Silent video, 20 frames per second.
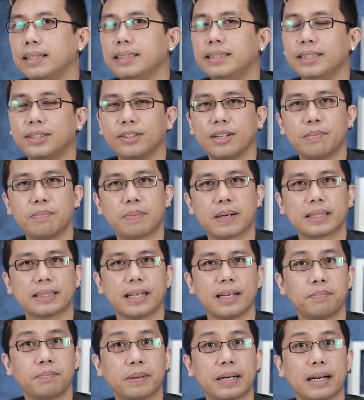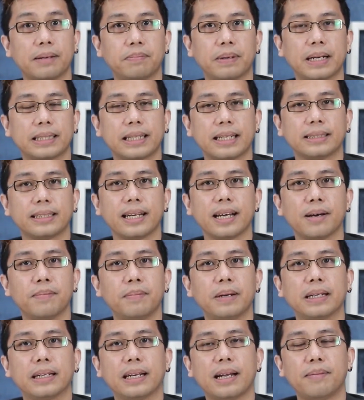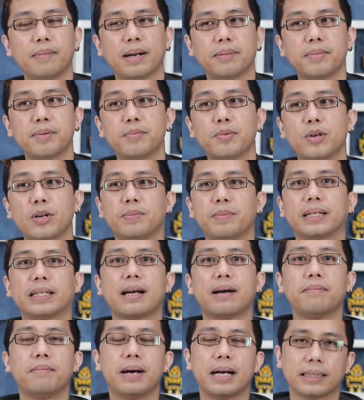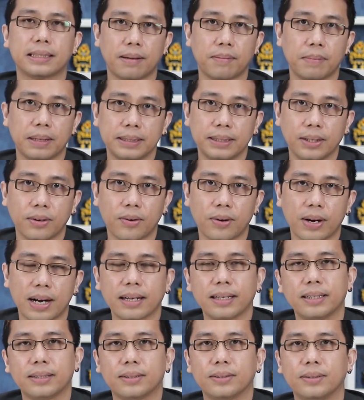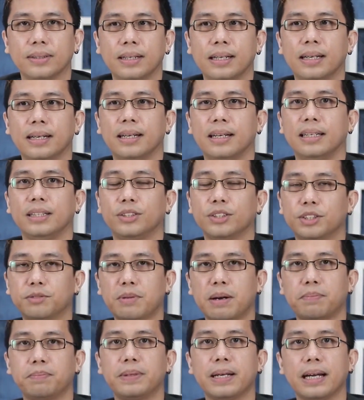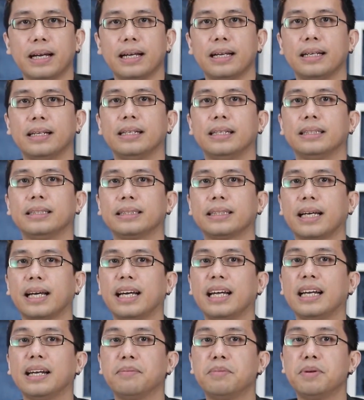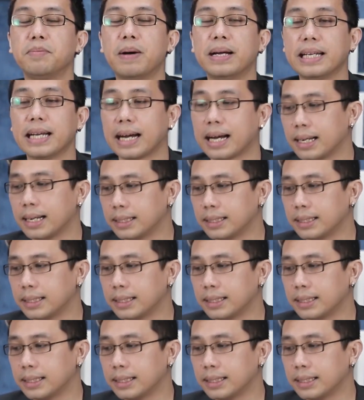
disitulah perasaan perasaan saya akan lama-lama mulai bertambah sama si orang itu. Itu sebabnya saya lebih banyak